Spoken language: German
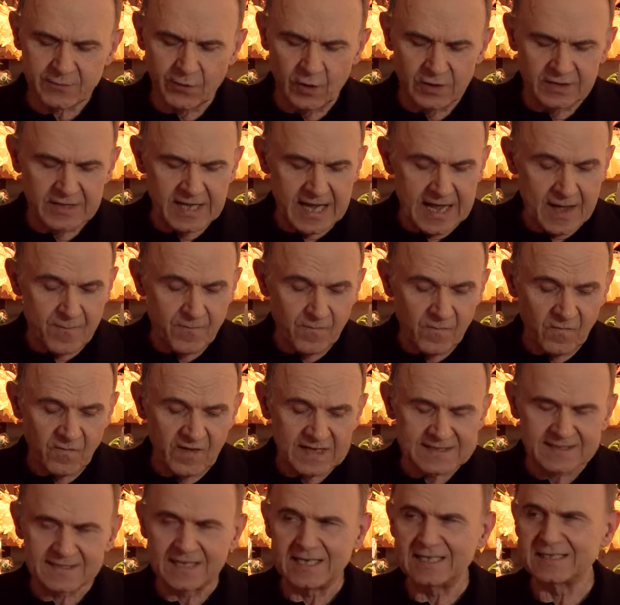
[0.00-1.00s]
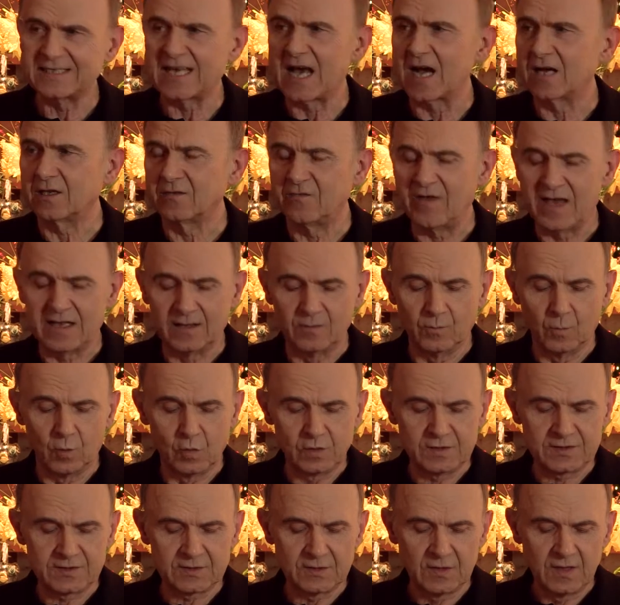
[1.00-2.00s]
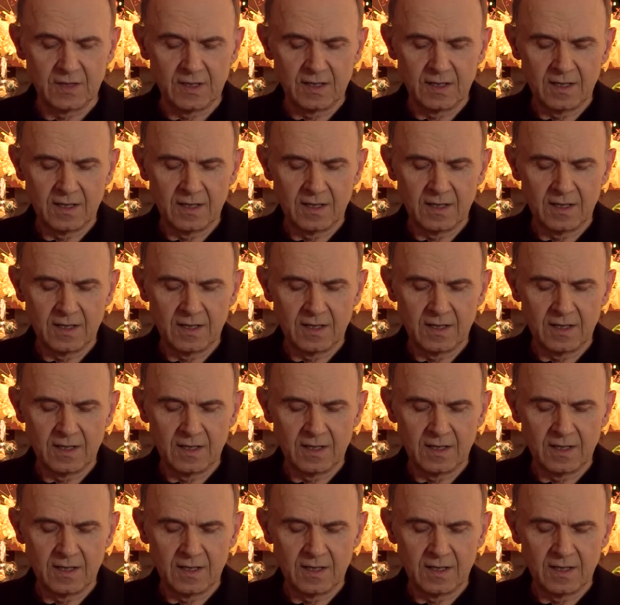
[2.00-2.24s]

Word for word: von dem, was gesagt werden muss.